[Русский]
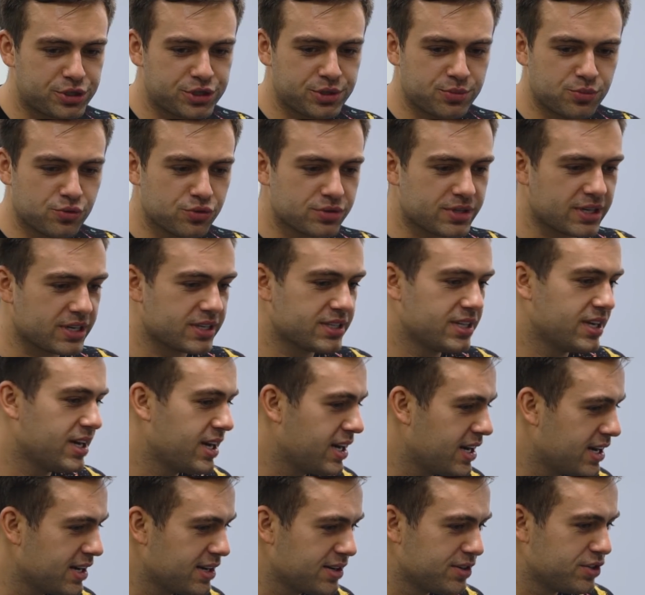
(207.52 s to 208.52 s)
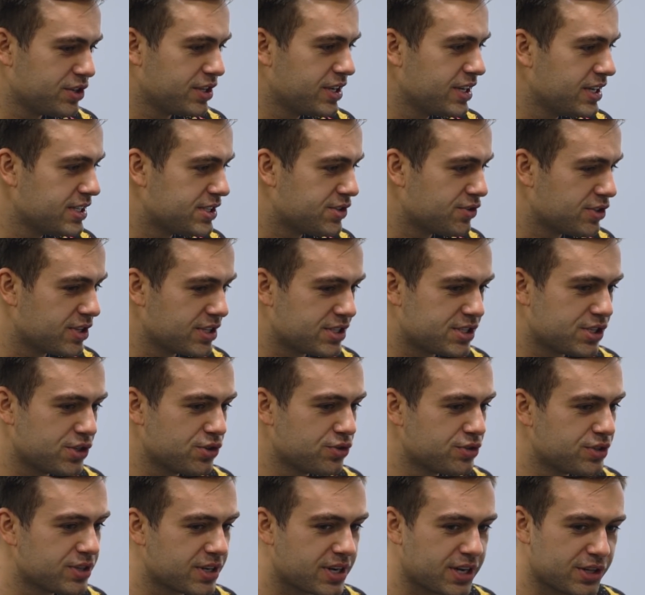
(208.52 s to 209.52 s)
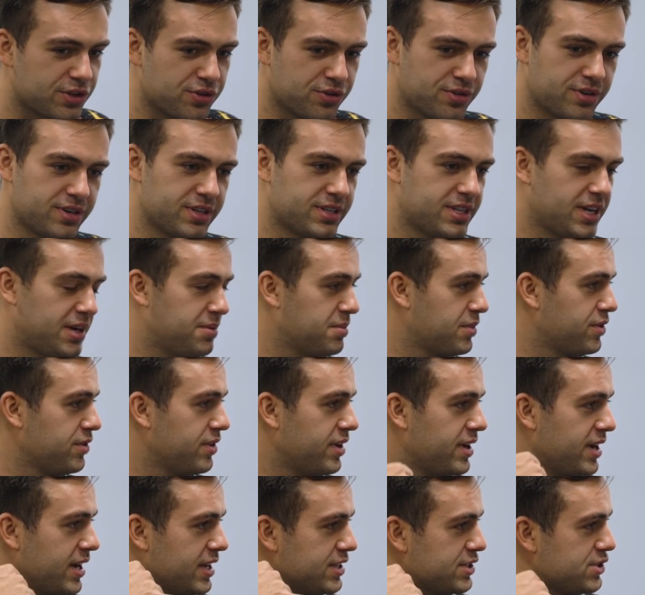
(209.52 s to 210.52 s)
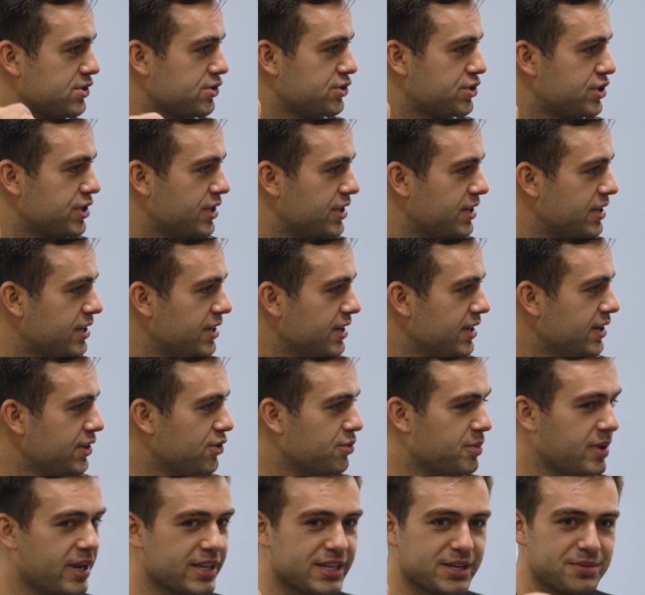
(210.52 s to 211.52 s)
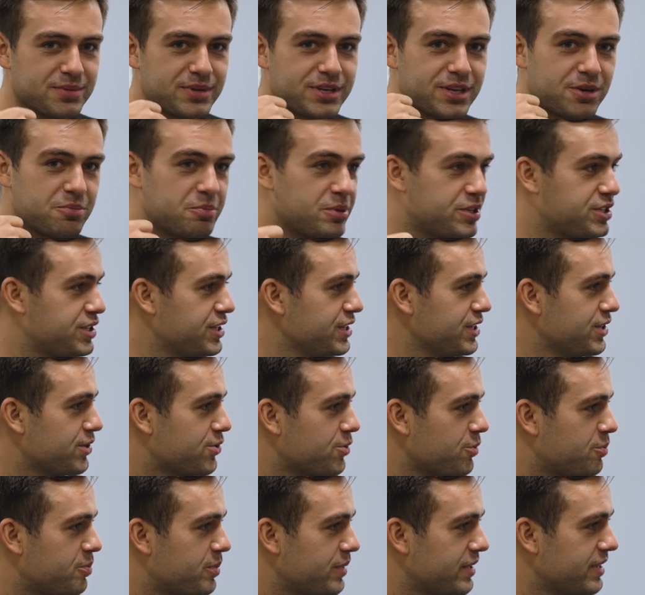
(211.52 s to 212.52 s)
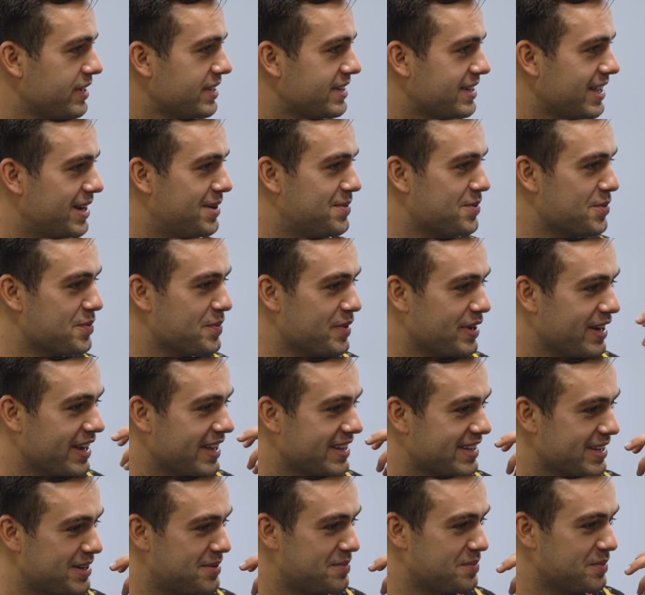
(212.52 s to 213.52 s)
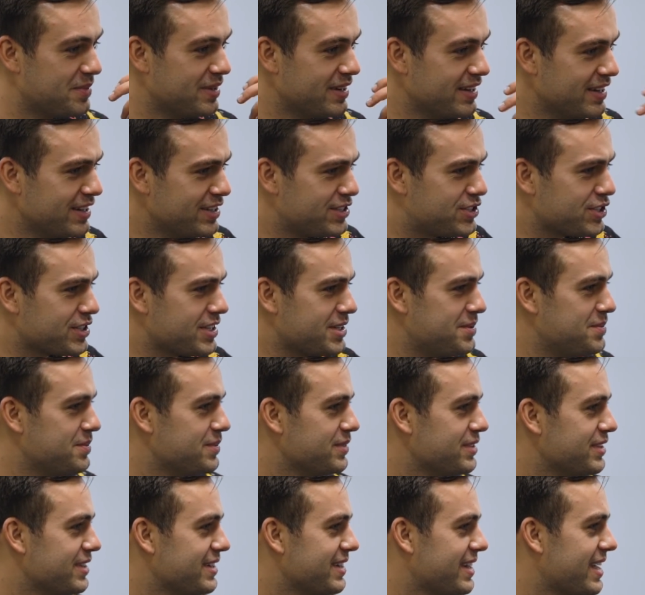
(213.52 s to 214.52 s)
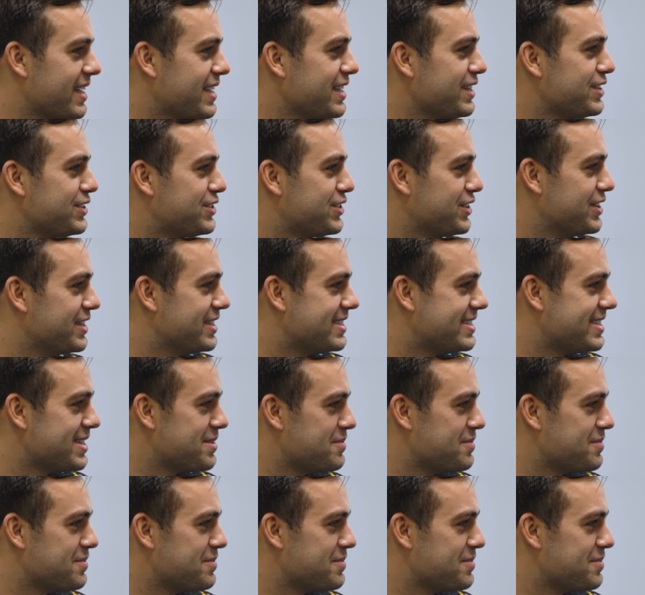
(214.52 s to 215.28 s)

Почему тогда есть вот эти люди, которые там говорят, слушай, у меня там кирпичи не купили, там у меня там, что там, э, какие еще есть